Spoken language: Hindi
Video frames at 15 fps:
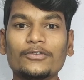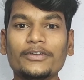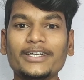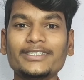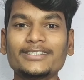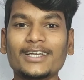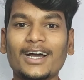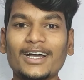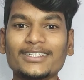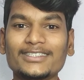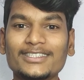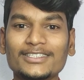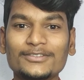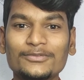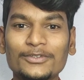तो फ्रेंड्स आज
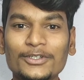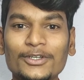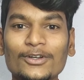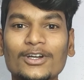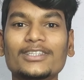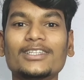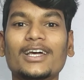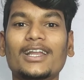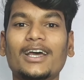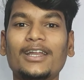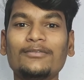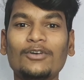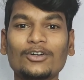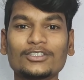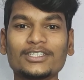की इस वीडियो के अंदर
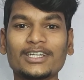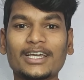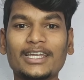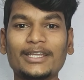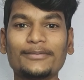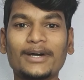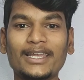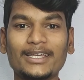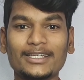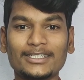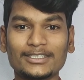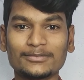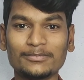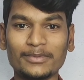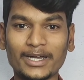अनबॉक्सिंग करने वाले हैं
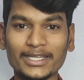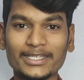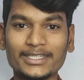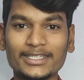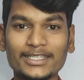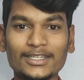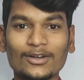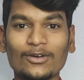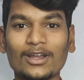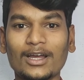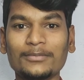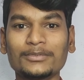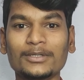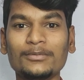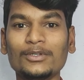इस माइक की और
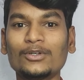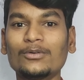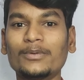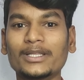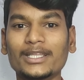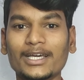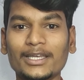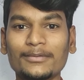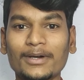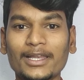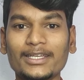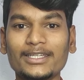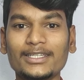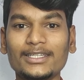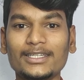आप सभी को बताने
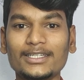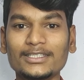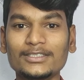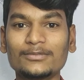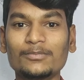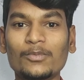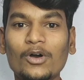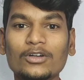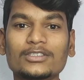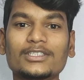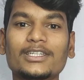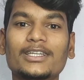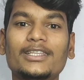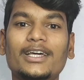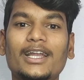वाले हैं कि इस बॉक्स
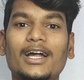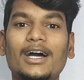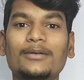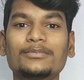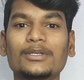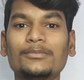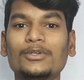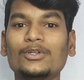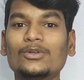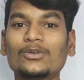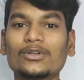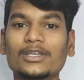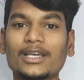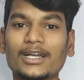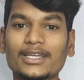के अंदर आप सभी को
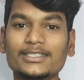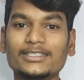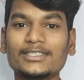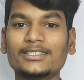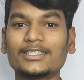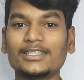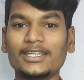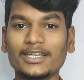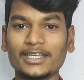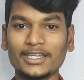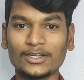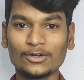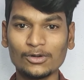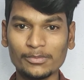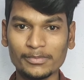क्या क्या चीज़ें
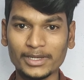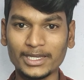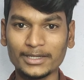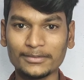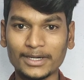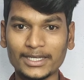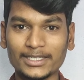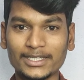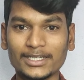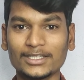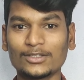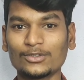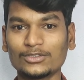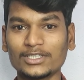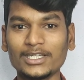देखने को मिलने वाली हैं
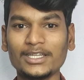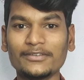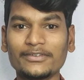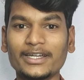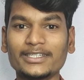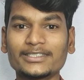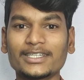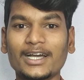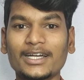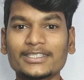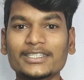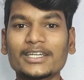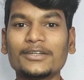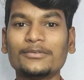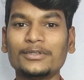तो चलिए फ्रेंड्स
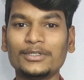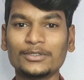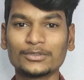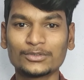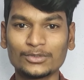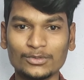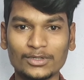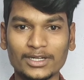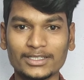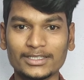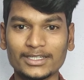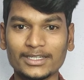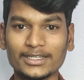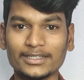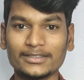आज का वीडियो शुरू
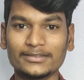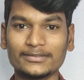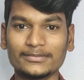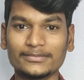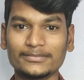करते हैं